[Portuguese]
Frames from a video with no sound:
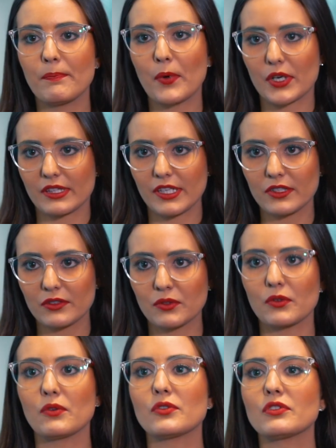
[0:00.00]
portanto,
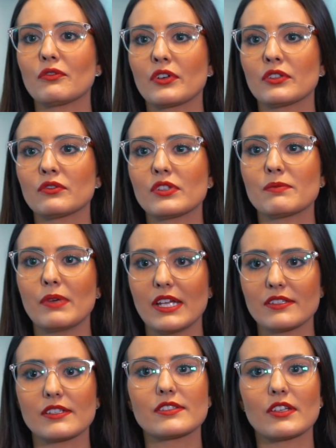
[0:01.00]
usufruindo dos
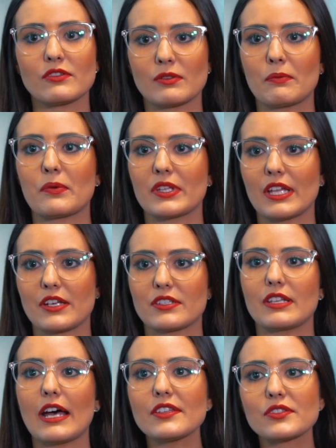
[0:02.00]
bens que estão sob propriedade
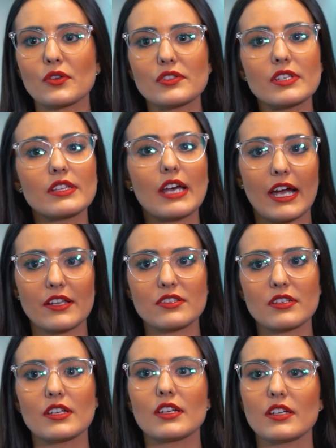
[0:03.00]
da
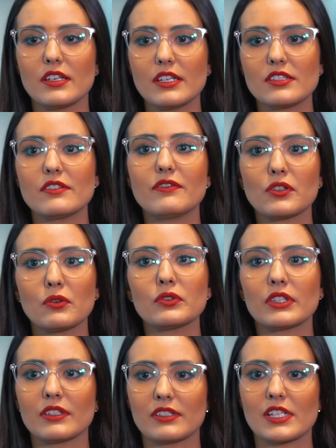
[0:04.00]
sociedade e
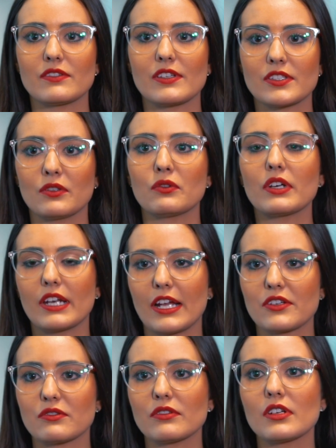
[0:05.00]
dificultando a satisfação do
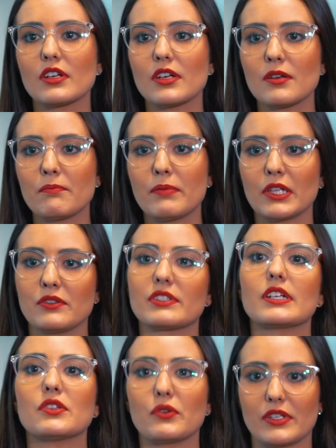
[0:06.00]
crédito pelos
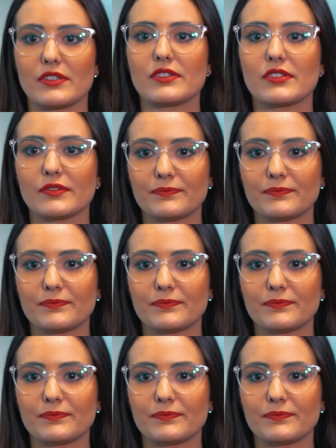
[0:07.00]
credores.